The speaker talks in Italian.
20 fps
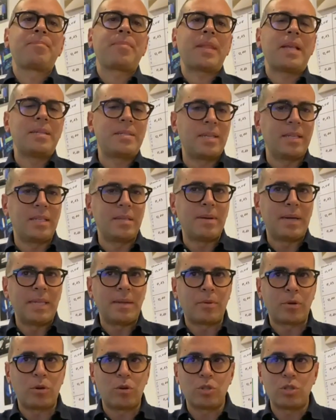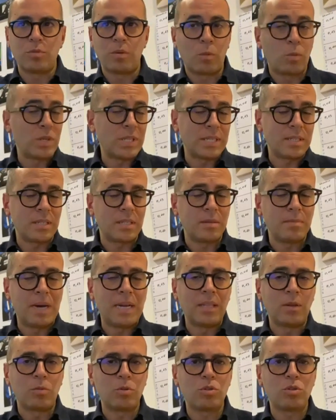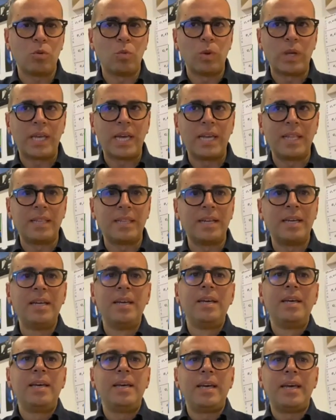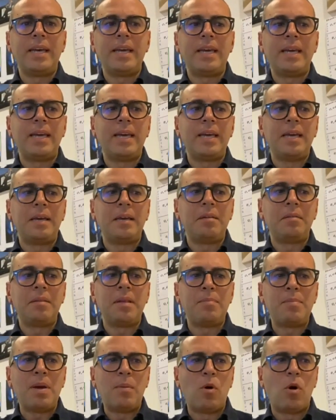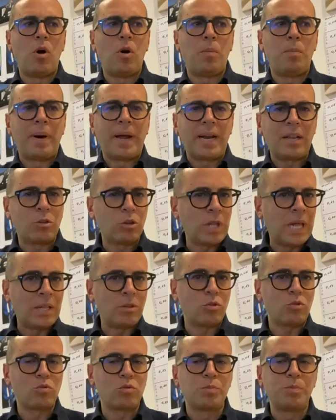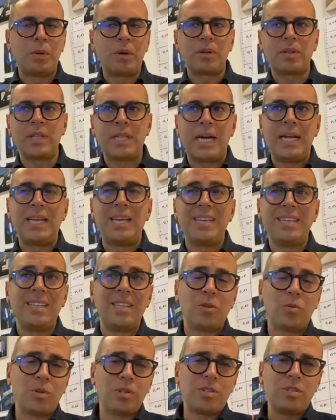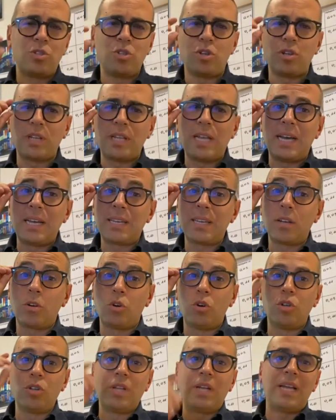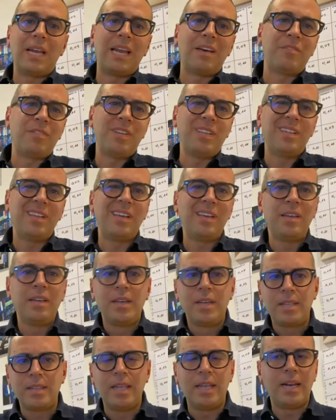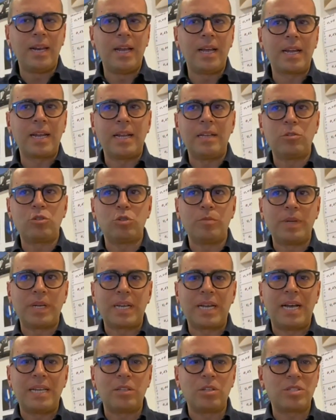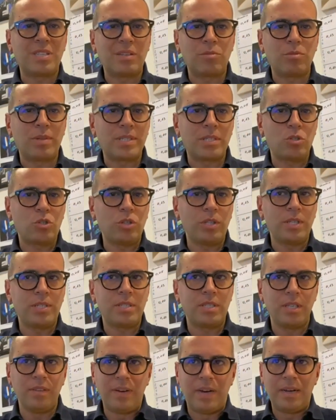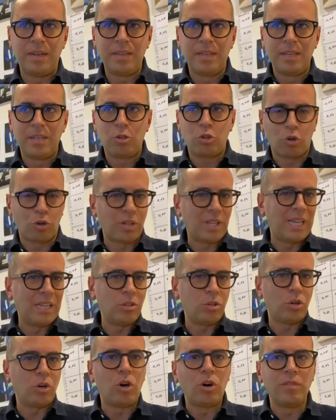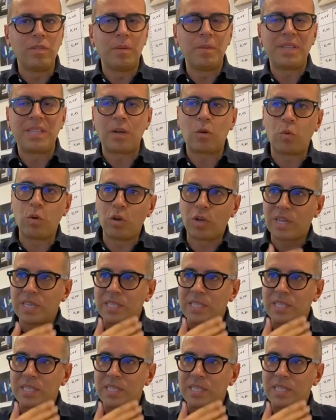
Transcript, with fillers: settimana prossima, questa settimana, questo weekend e ne abbiamo parlato tanto su Sport Italia in questi giorni anche con la fine del calciomercato. È stata una sessione estiva tornando ovviamente a quello che è